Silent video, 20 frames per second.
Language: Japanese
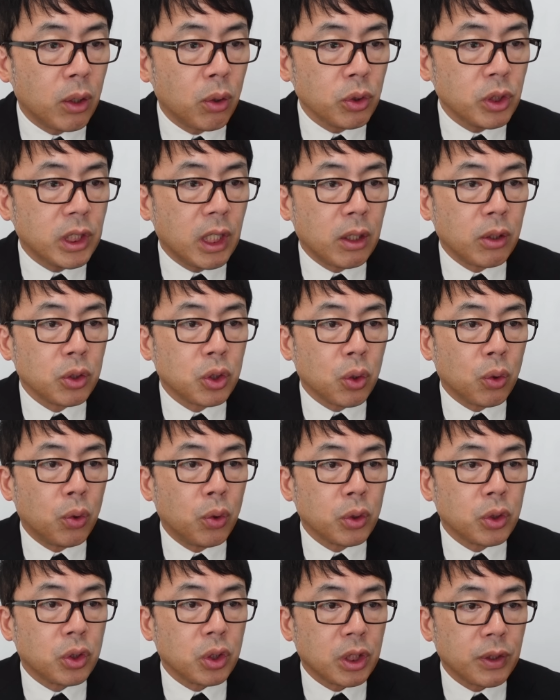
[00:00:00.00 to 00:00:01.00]
ロシアの情
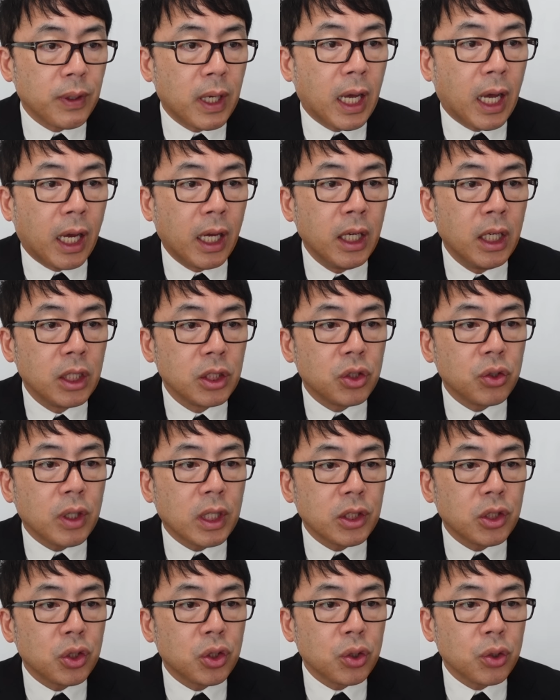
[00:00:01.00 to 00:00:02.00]
報筋は、10
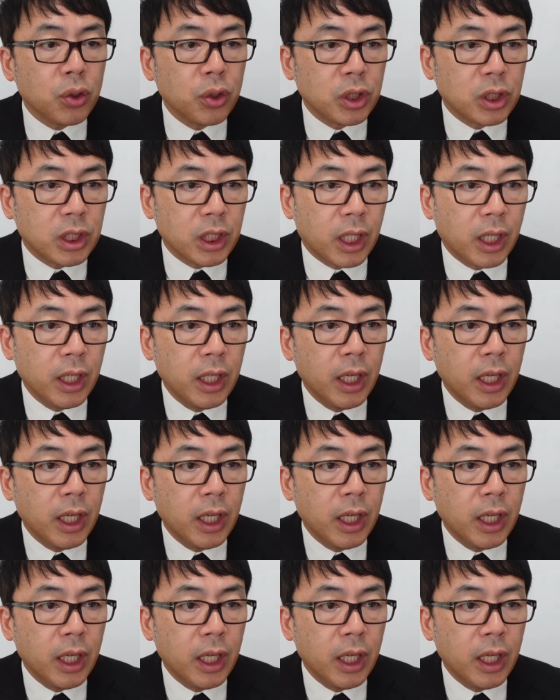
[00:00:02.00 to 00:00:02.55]
月19日、